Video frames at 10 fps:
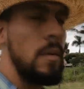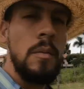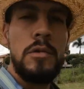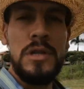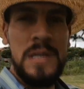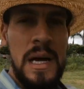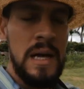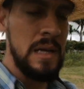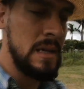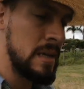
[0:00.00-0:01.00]
vamos
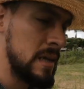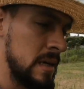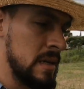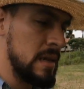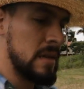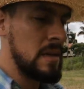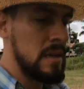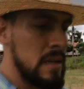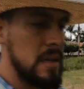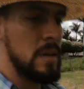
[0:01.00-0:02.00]
almoçar
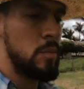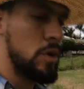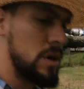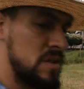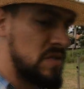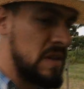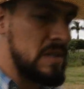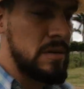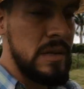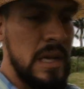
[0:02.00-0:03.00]
e depois
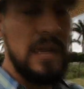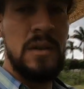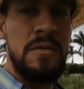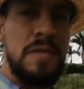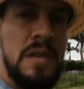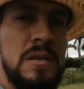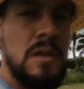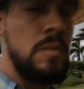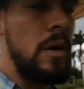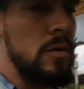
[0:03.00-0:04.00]
fazer um treinão
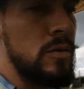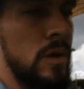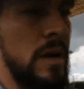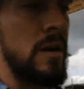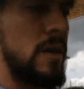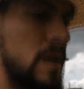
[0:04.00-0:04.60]
físico e pau tora.